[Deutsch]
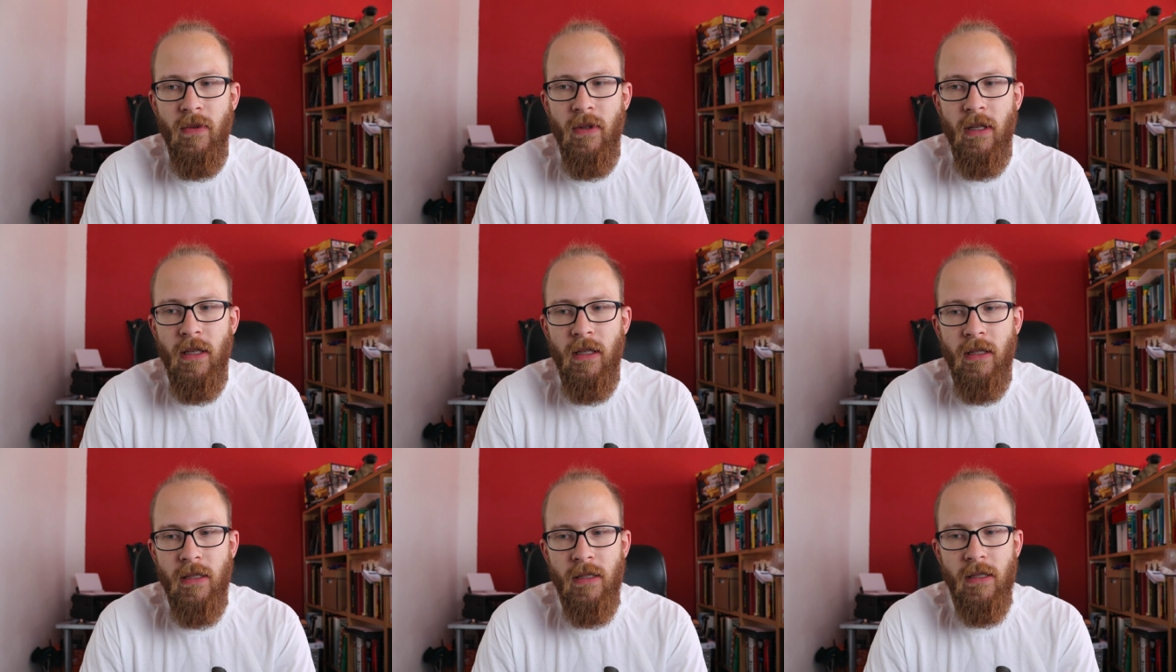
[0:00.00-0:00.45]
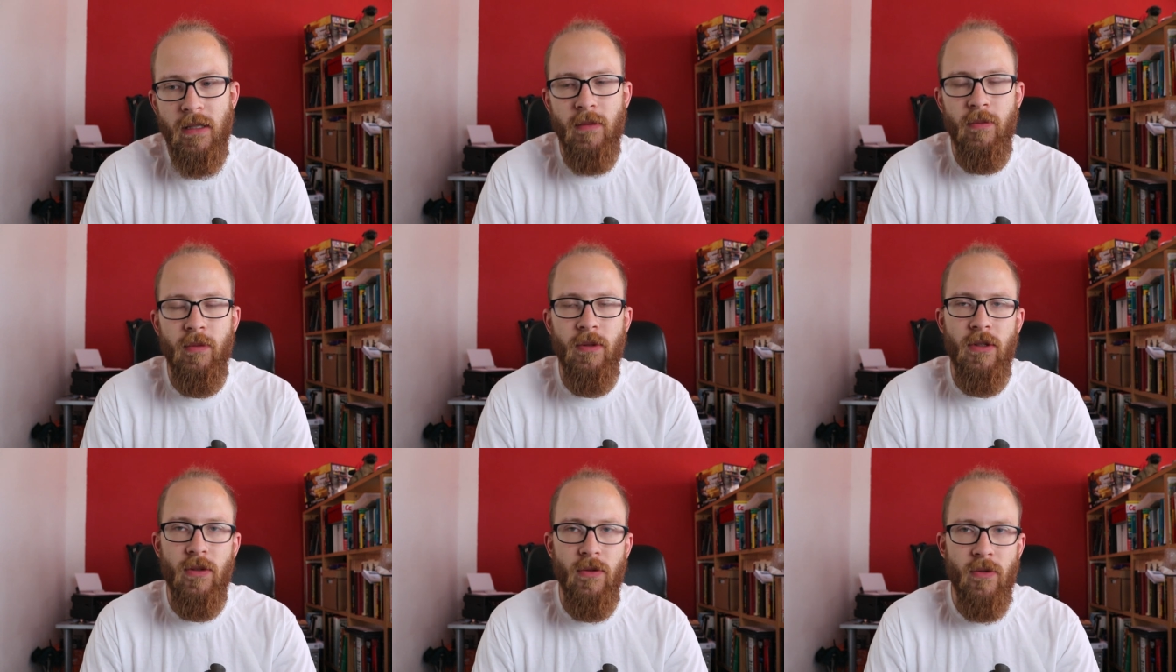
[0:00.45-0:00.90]
wie er
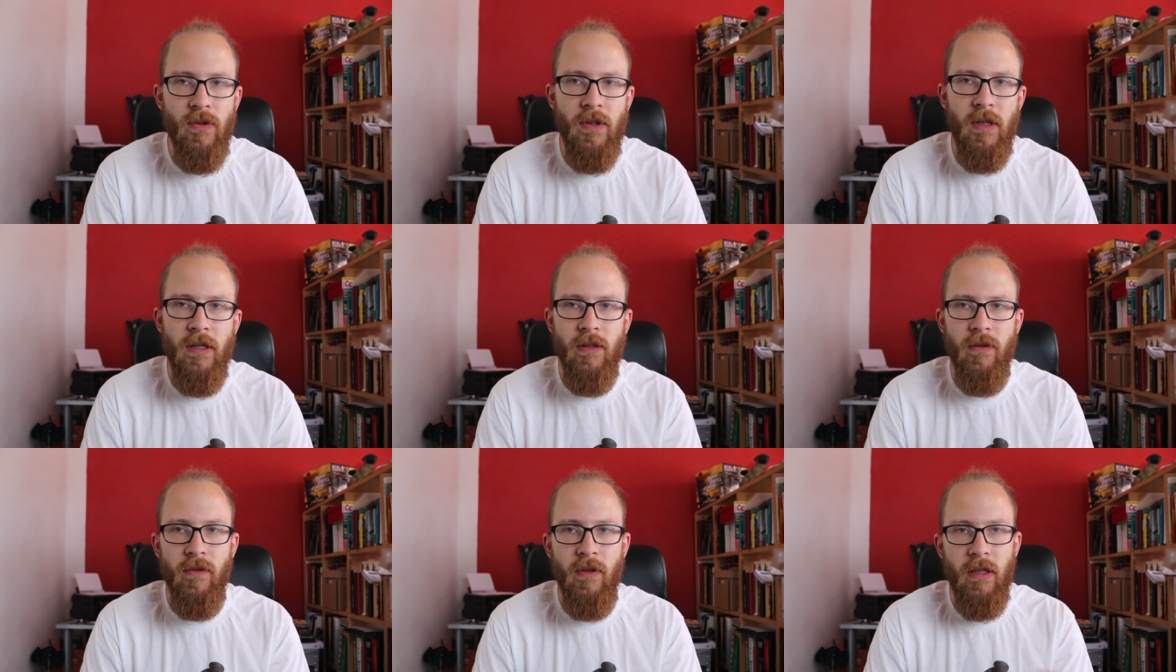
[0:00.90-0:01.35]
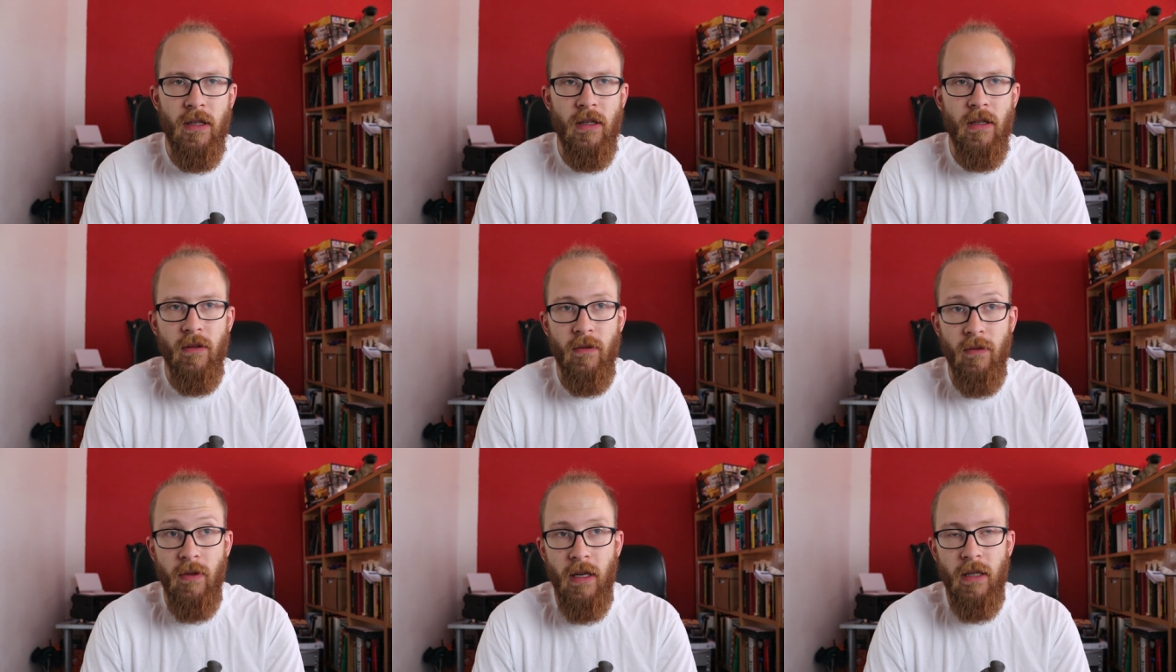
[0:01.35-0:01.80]
ist, beziehungsweise wenn er
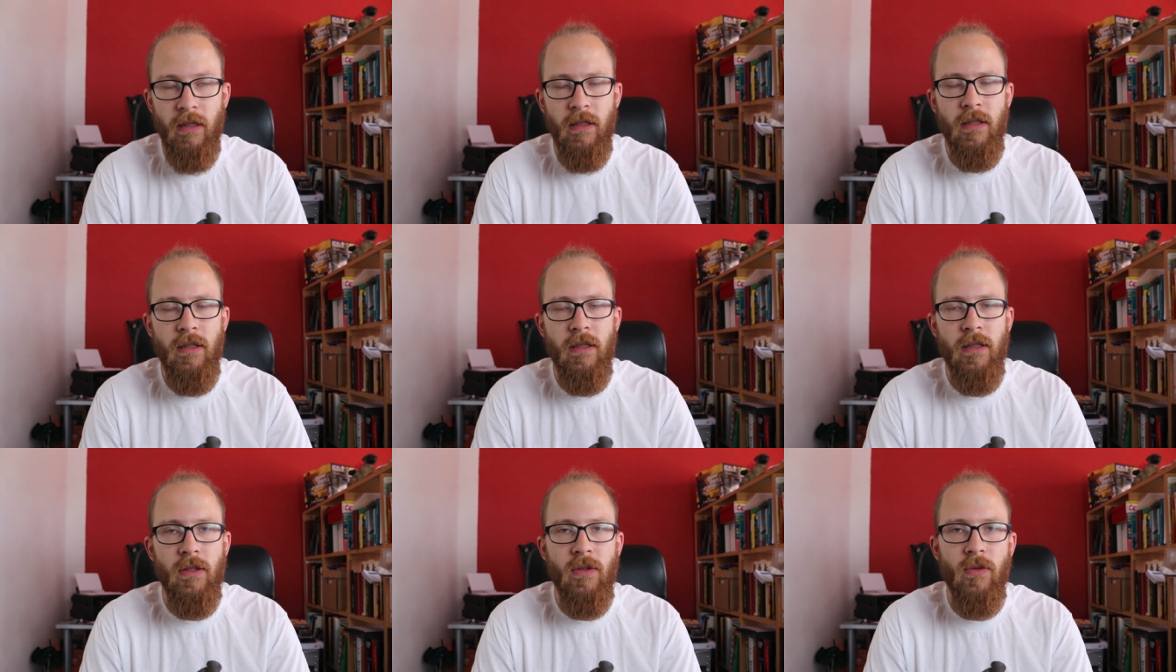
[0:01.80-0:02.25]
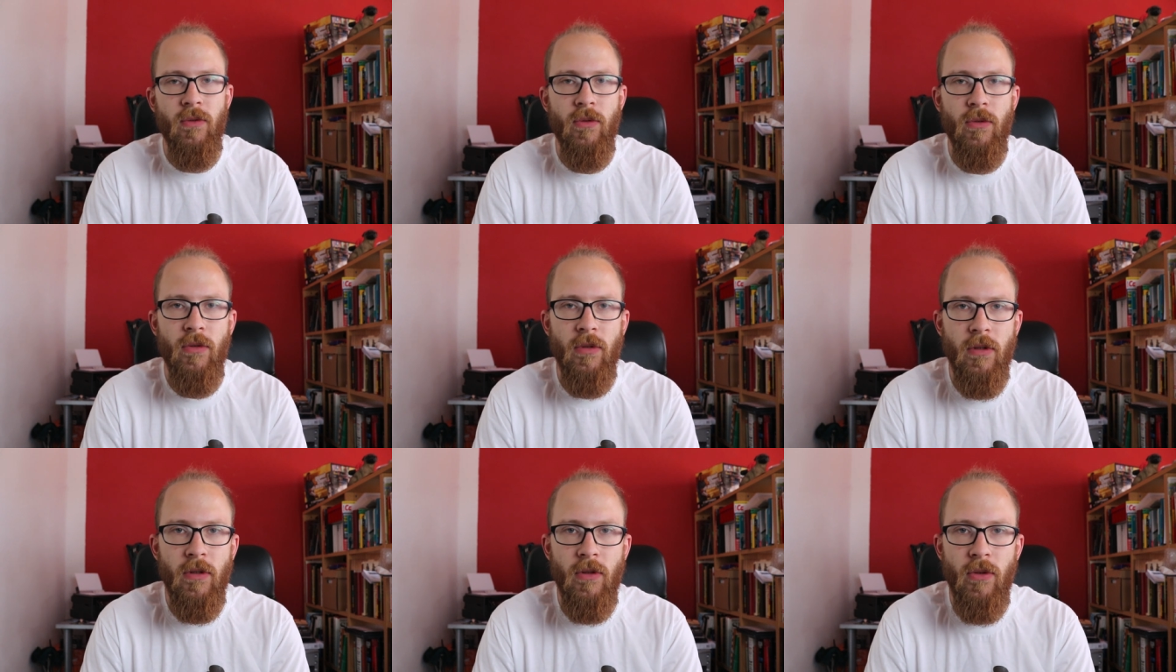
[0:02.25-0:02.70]
dann fertig ist
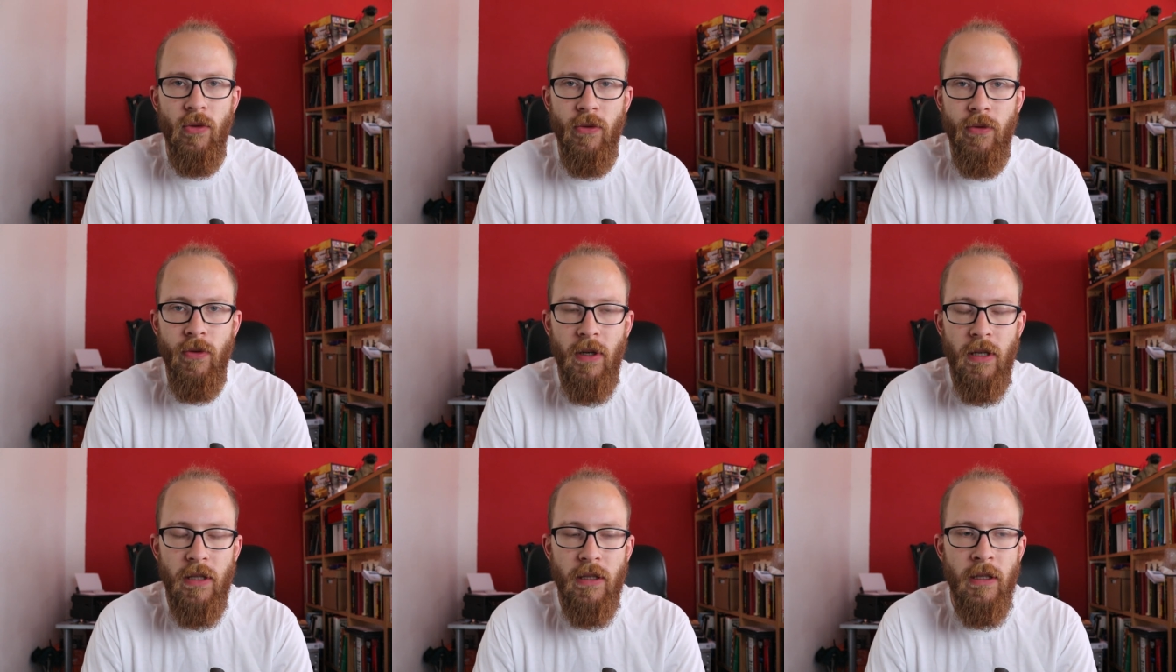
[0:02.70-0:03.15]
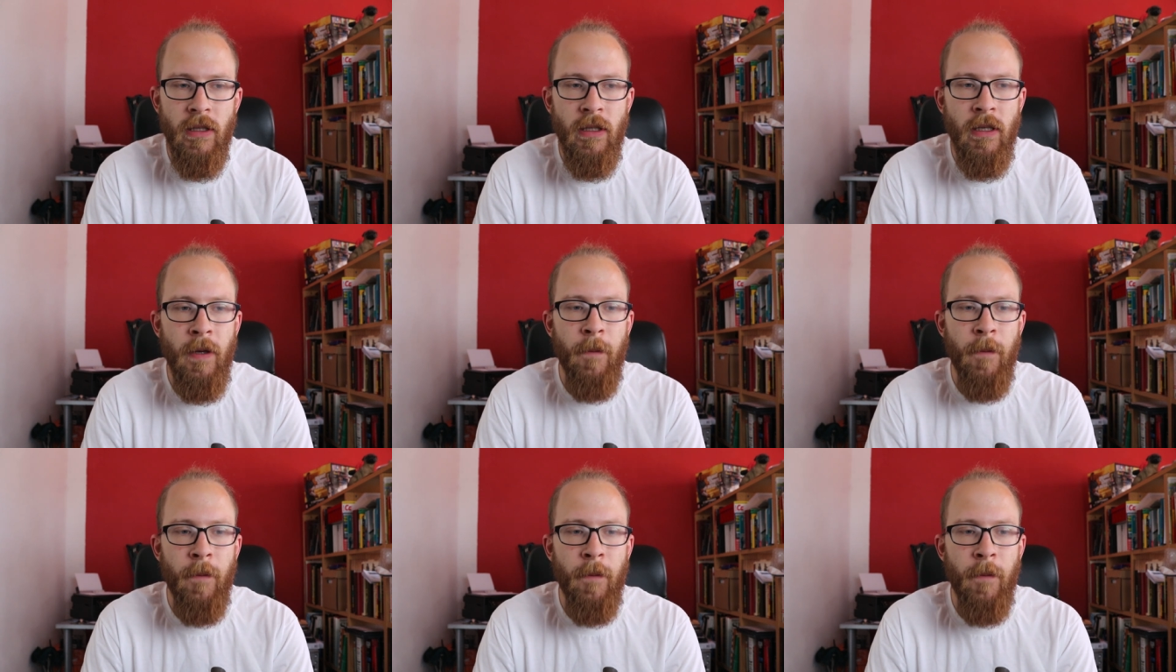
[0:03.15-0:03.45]
und TÜV hat.